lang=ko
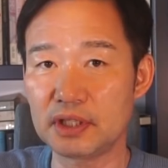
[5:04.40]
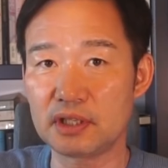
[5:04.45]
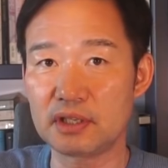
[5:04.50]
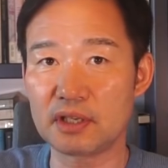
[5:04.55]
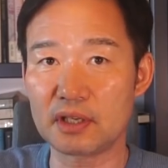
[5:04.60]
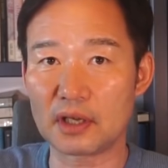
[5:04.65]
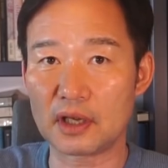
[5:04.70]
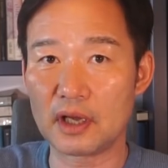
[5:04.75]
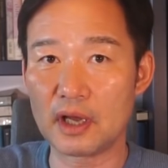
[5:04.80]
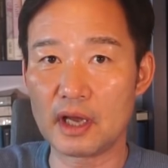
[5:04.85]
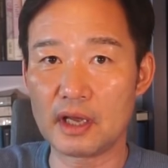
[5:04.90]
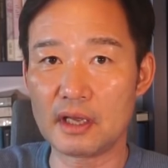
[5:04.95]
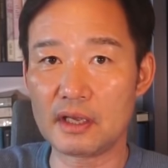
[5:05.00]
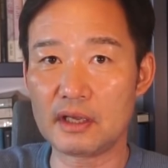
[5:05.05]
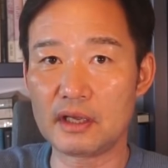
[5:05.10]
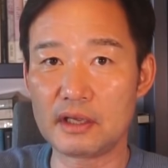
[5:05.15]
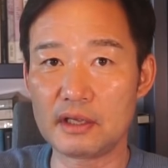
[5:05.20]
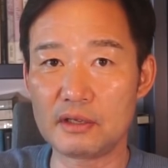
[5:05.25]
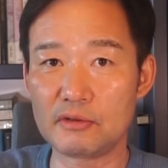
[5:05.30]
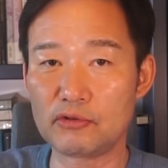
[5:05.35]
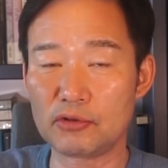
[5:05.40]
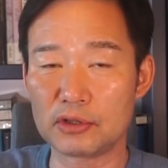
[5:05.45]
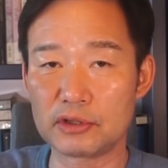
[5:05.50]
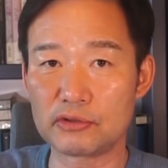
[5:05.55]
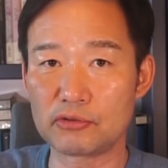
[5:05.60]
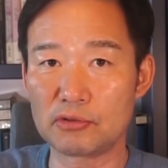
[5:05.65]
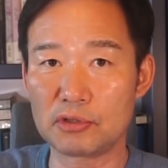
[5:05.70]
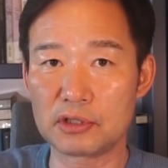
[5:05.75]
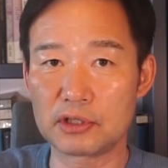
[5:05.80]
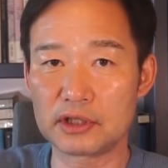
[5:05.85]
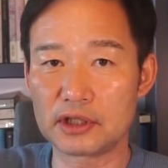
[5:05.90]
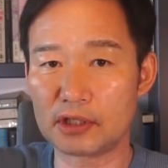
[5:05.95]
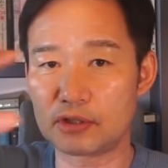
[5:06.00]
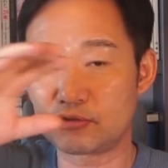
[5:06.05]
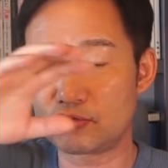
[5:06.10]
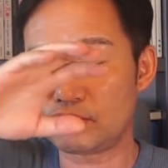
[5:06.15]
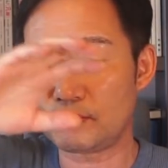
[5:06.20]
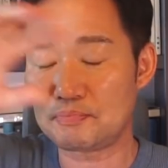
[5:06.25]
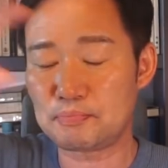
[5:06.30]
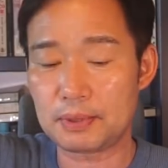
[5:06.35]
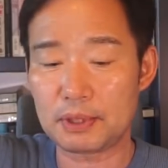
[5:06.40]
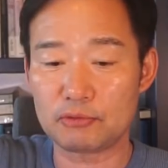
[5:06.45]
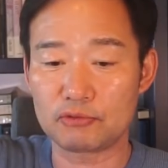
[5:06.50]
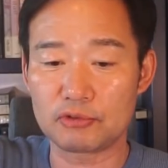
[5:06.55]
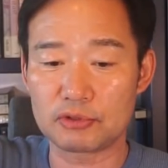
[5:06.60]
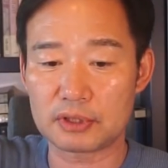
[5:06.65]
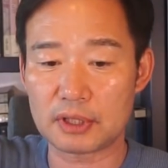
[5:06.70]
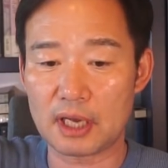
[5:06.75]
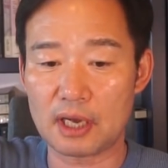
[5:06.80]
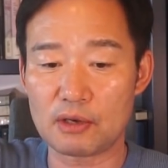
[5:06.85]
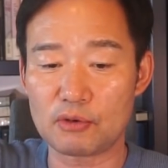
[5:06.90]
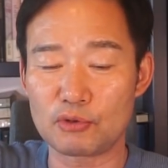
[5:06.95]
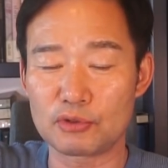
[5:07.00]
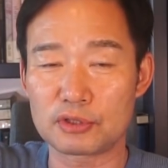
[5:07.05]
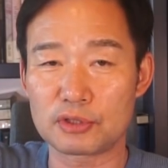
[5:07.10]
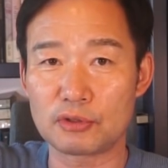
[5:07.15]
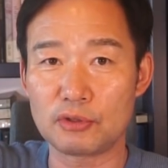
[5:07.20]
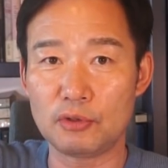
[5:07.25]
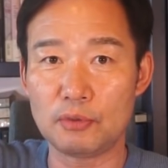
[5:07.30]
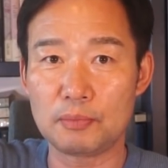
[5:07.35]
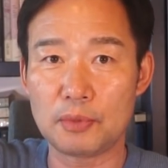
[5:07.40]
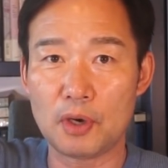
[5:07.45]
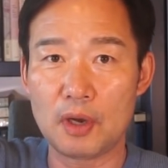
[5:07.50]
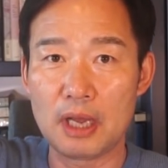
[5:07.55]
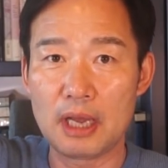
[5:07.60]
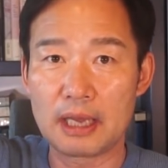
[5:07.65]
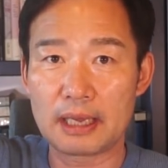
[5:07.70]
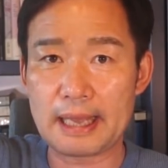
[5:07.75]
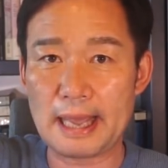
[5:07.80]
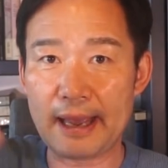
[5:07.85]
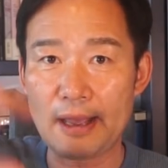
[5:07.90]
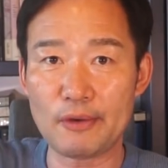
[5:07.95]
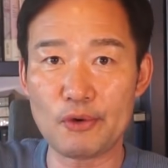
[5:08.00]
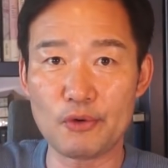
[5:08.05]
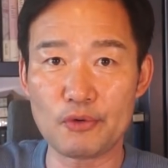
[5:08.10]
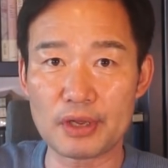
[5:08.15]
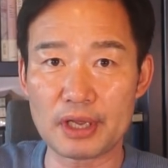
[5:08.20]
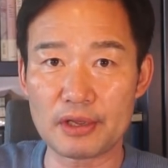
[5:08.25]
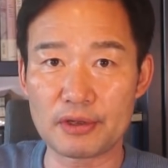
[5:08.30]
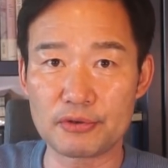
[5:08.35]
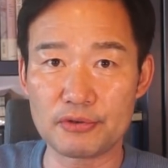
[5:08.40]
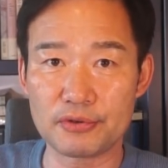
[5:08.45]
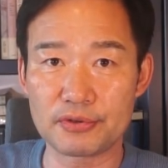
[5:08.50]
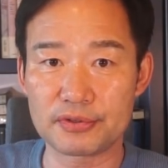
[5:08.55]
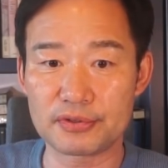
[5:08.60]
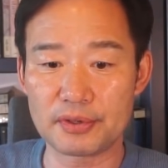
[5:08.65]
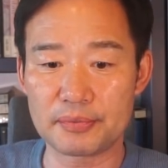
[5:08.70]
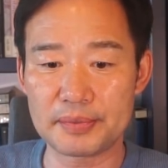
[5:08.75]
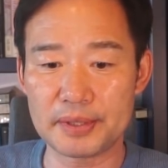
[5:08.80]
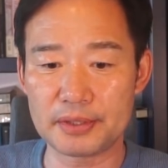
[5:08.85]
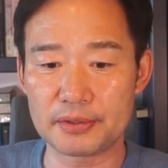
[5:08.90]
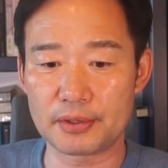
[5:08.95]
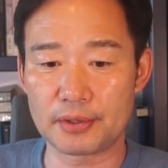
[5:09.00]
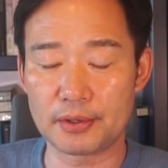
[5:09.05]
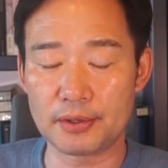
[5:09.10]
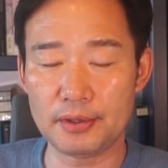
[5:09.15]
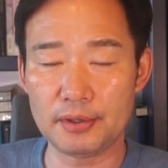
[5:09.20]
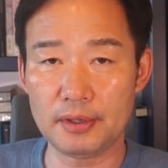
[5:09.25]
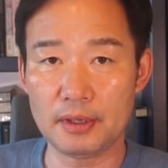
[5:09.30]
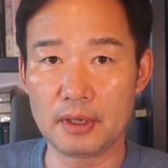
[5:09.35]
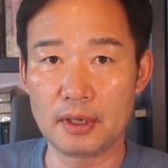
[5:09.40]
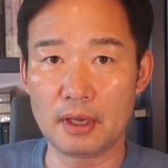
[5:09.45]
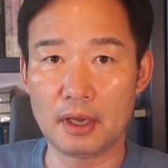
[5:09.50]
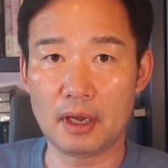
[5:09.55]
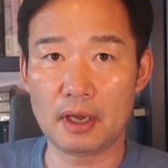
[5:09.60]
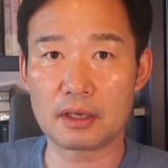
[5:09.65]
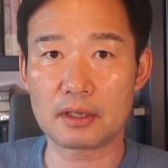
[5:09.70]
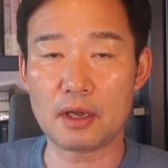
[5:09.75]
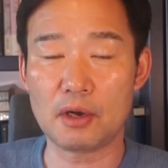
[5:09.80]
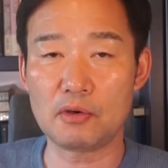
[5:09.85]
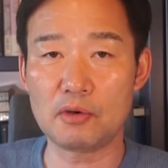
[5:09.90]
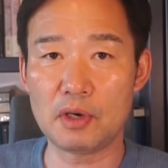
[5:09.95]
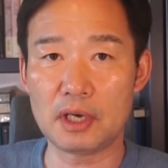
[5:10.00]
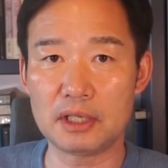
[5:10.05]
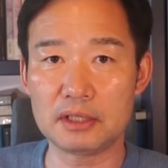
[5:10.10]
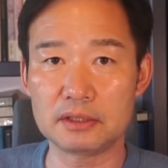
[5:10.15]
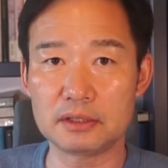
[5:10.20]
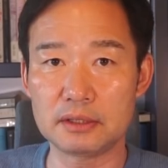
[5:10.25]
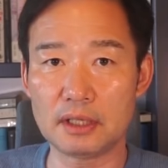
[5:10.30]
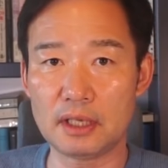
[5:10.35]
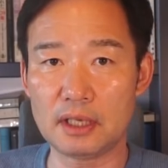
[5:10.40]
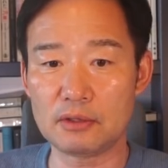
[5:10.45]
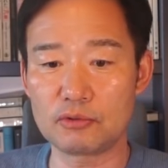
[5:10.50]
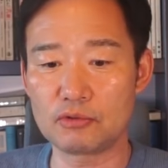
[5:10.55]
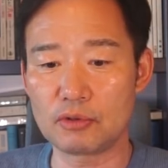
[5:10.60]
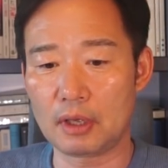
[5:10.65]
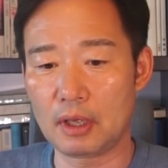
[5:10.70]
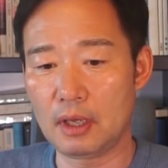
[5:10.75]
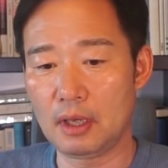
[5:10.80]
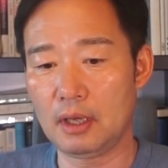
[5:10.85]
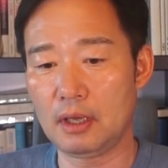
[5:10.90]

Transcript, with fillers: 일이 이, 루어지고 있는지 숲이 울창한 곳이고 뭐 계곡이 있고 그러면요 어, 경호하는데 유,